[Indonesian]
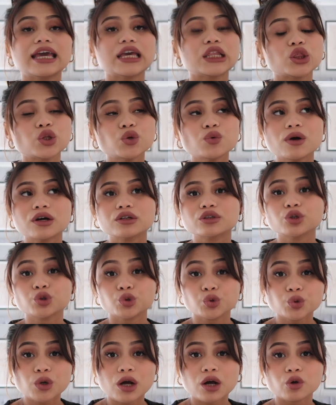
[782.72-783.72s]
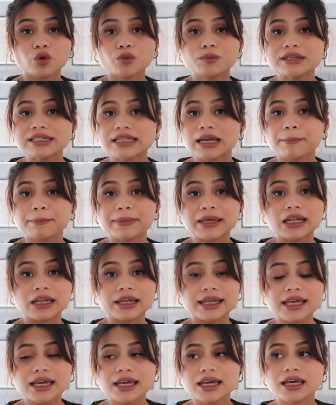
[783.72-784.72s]
itu waktu itu aku bisa
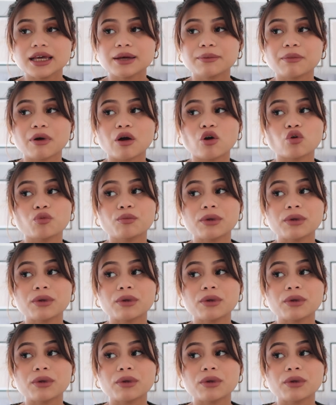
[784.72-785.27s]
pilih mau